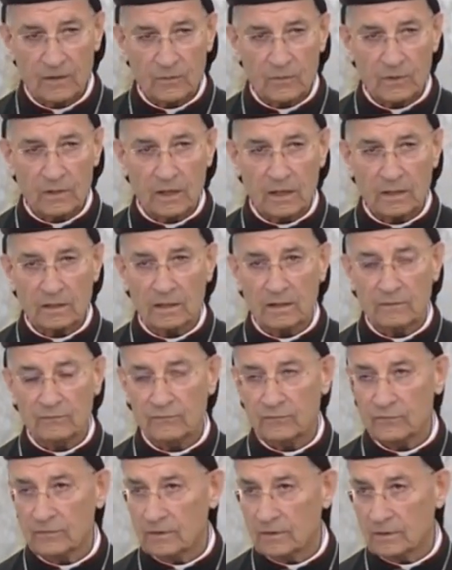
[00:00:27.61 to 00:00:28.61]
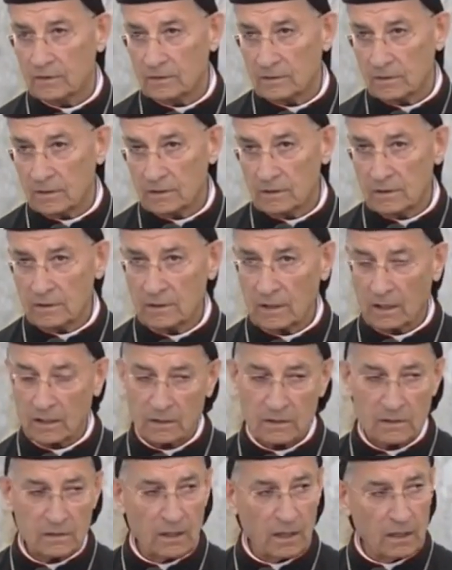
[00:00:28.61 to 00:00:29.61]
والهدف الثاني
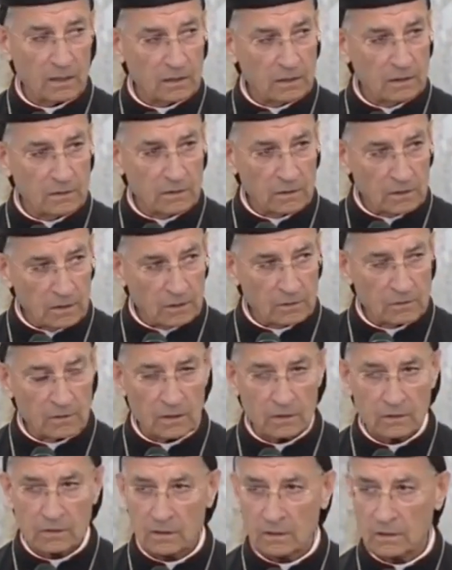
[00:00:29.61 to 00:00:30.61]
حكينا عن كل القضايا